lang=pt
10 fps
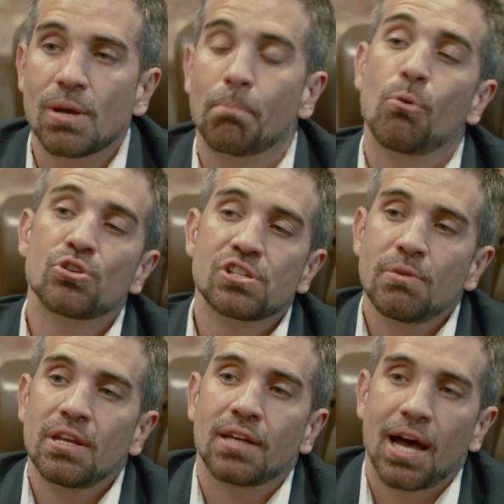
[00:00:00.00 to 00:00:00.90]
a
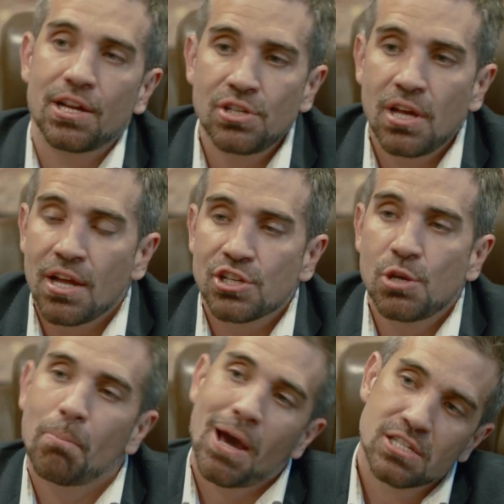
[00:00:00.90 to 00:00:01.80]
possibilidade
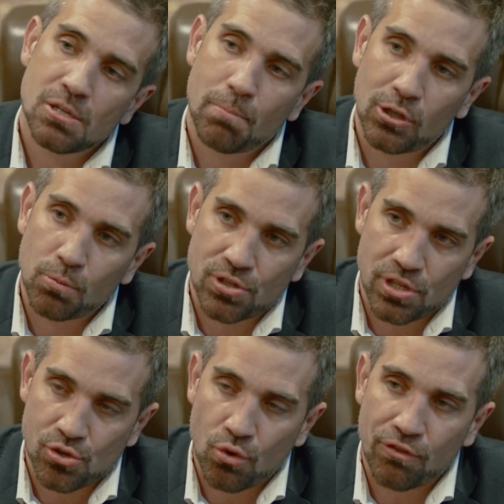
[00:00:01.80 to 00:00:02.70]
de participar do
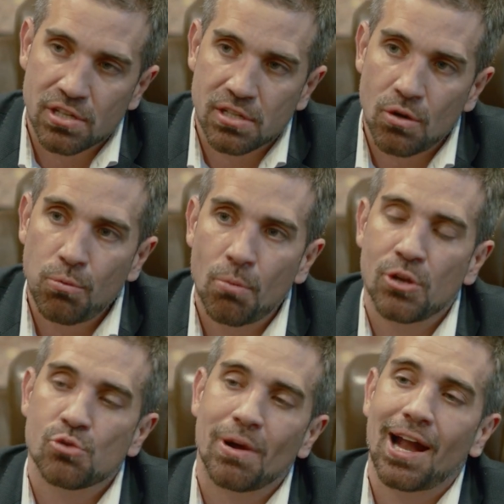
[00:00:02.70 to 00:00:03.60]
processo de conversão por
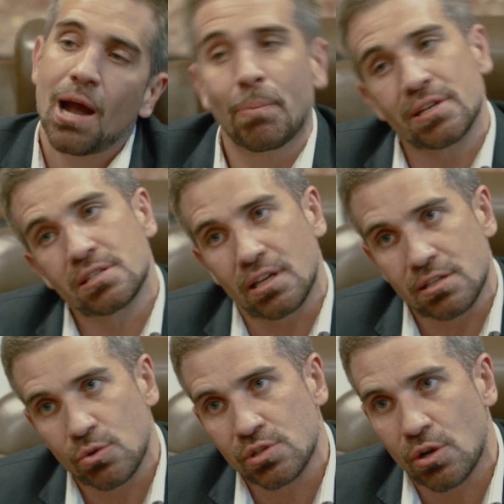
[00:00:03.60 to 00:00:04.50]
meio de uma
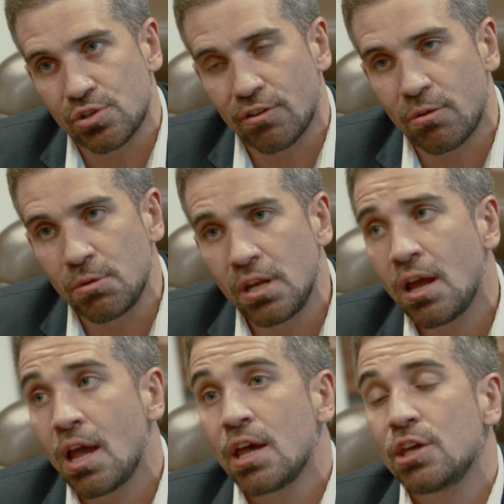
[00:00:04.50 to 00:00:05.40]
capacitação em saúde da família
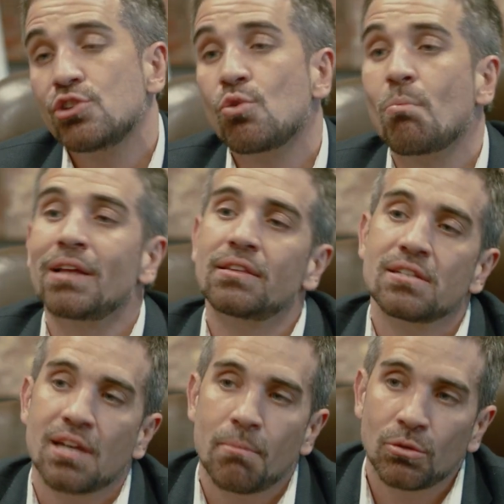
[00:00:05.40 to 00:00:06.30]
e de um
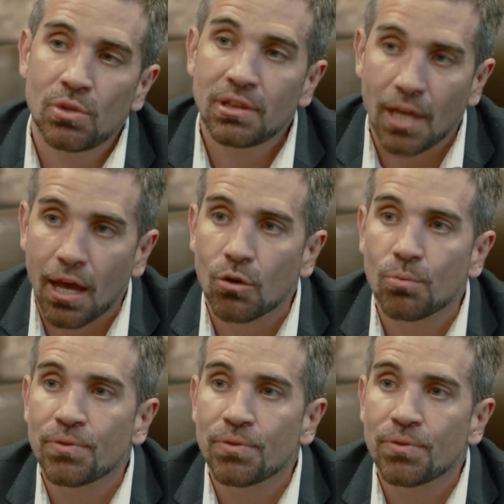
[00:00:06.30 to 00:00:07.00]
matriciamento interno.